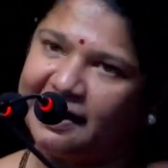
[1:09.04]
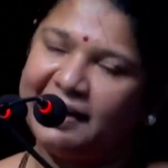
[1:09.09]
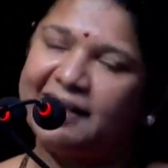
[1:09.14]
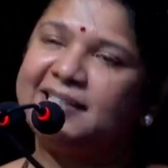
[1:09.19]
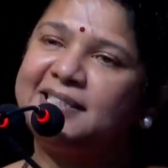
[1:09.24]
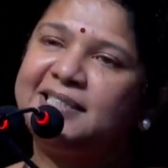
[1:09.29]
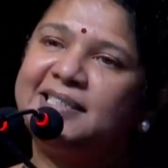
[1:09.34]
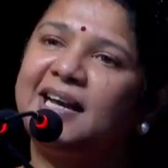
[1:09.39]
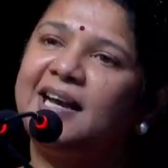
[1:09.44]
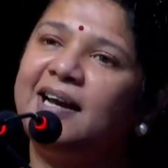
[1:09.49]

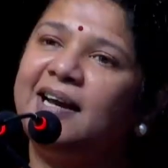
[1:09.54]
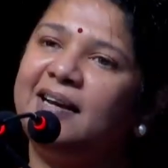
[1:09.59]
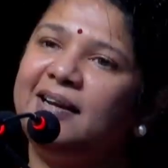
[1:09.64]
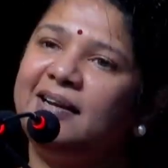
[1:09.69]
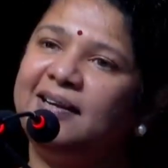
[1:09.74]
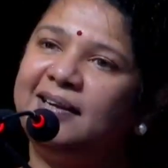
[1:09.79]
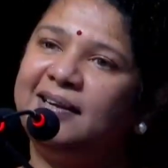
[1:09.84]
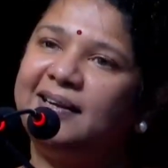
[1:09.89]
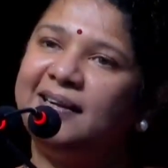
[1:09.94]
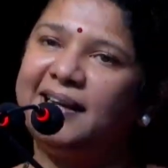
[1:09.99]
நினைச்சா
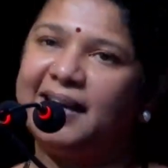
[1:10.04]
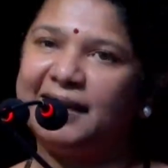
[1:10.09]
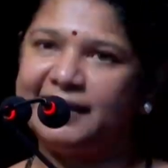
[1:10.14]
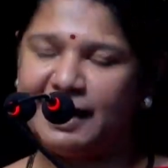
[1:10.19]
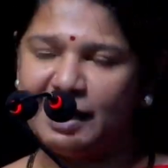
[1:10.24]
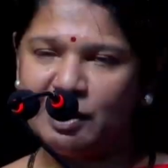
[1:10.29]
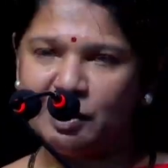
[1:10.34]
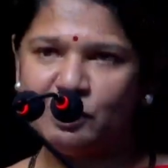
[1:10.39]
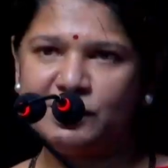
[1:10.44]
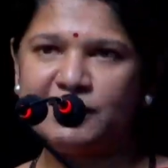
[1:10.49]

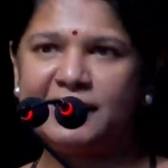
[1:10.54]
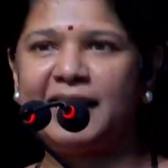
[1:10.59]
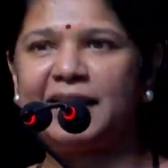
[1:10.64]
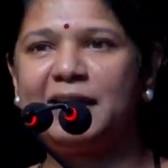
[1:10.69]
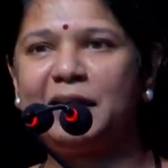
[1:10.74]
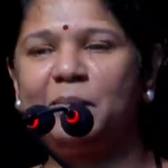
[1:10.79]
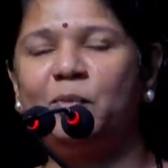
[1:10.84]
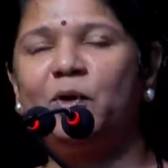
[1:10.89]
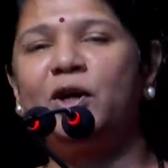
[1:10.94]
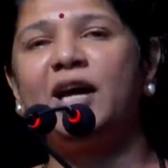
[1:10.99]
எதையும்
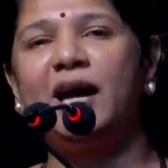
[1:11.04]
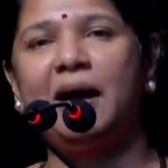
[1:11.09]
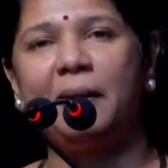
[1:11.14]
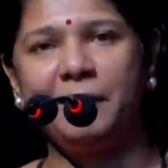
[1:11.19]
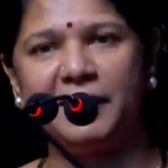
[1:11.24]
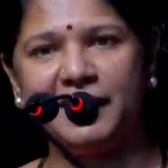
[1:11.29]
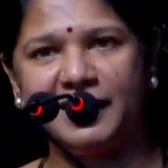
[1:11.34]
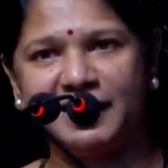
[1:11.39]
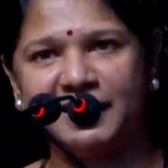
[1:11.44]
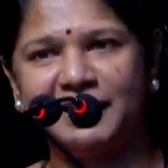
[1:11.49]
செய்ய முடியும்
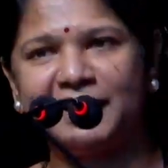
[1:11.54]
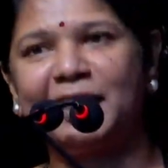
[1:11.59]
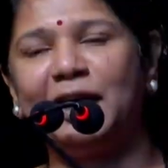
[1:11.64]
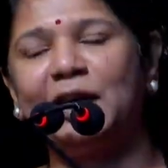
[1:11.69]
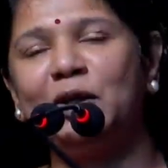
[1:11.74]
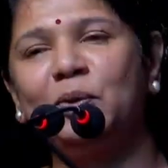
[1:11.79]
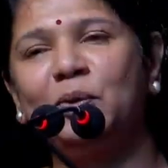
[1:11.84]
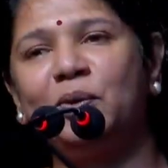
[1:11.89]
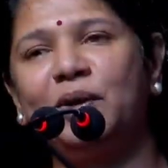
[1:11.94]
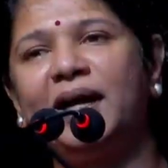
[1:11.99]
அமெரிக்கன்
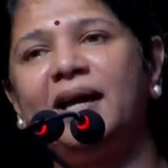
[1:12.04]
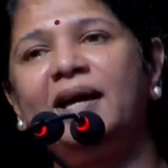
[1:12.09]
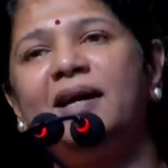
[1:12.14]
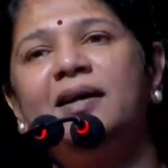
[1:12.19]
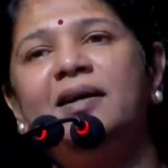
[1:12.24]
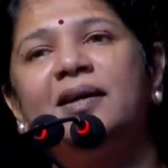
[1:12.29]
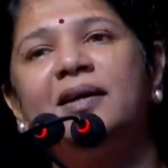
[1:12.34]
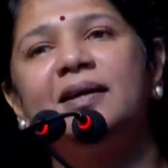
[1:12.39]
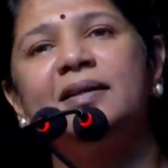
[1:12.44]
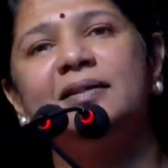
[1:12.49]
கல்லூரி
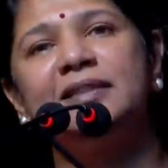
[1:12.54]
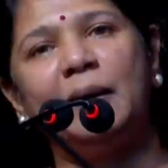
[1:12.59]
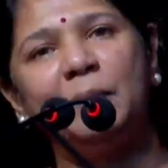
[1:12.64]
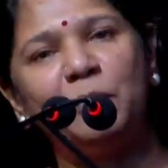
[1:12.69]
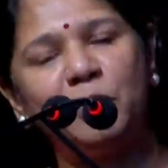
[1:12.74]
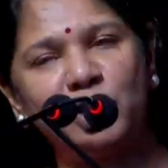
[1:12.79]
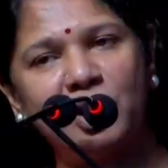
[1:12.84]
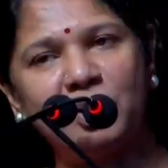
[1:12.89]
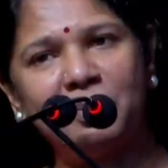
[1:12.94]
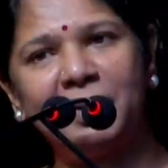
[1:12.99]

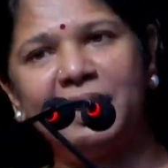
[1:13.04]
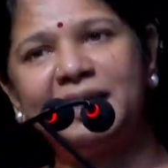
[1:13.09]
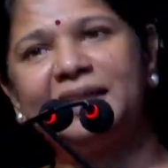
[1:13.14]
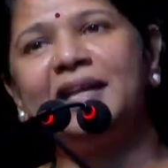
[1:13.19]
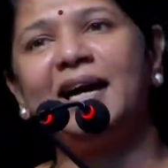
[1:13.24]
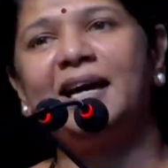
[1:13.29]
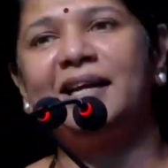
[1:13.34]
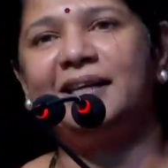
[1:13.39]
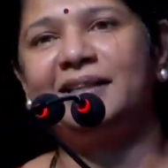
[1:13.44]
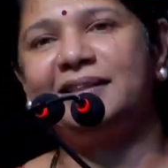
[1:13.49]
தமுக்கம்
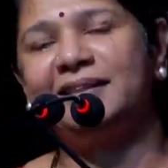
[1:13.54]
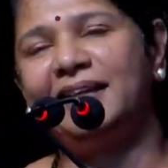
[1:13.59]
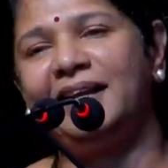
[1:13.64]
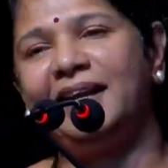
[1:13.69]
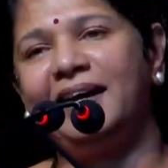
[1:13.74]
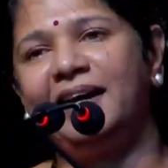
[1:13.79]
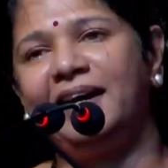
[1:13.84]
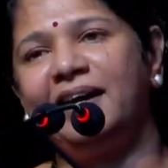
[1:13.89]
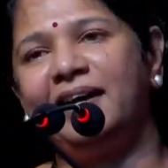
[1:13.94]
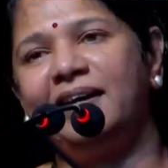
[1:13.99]
மைதானத்திலே